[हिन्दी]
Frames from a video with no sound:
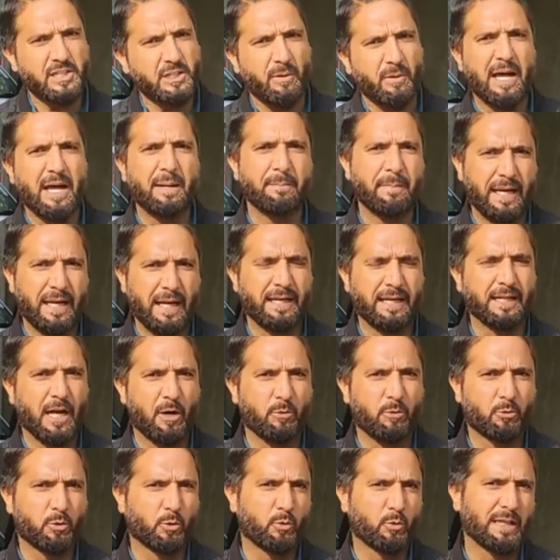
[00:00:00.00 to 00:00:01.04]
किश्तवाड़ में
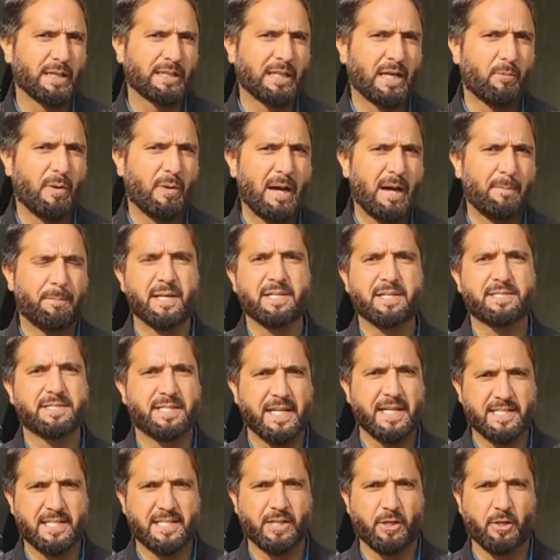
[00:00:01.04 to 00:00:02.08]
एनकाउंटर हुआ था वहां पर
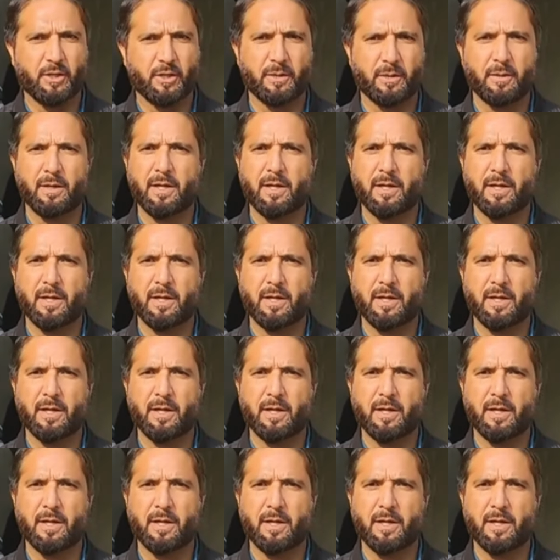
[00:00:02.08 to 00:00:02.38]
जेसी